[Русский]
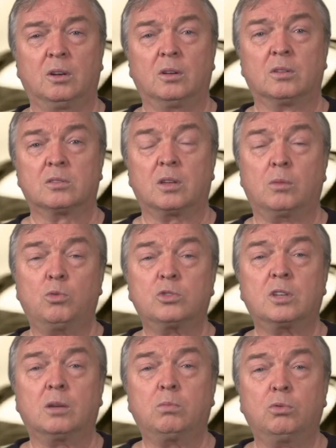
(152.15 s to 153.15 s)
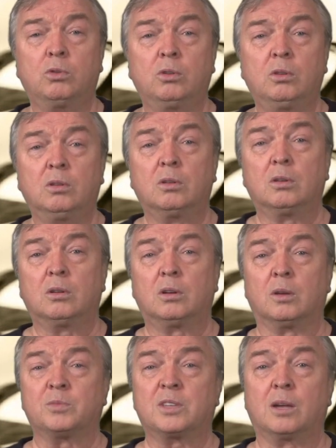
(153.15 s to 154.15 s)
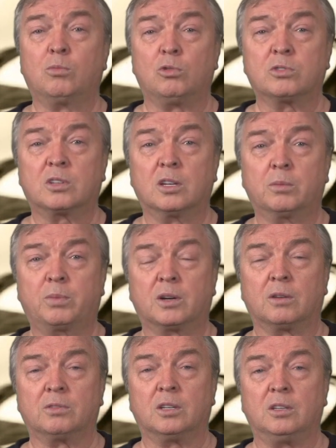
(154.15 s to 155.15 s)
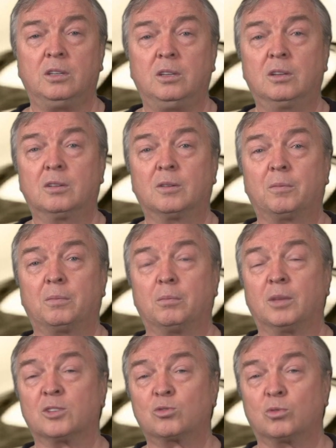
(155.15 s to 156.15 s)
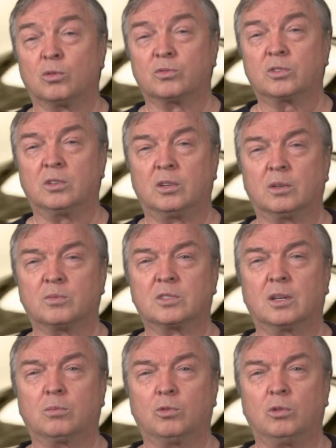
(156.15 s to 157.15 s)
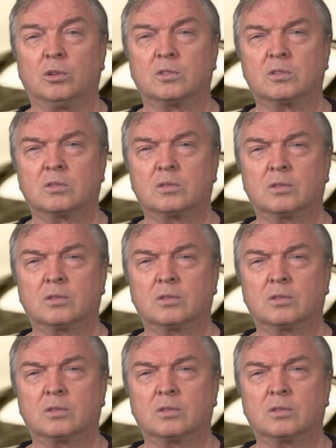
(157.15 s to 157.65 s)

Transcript: само собой «Комсомольская правда» и «Московский комсомолец».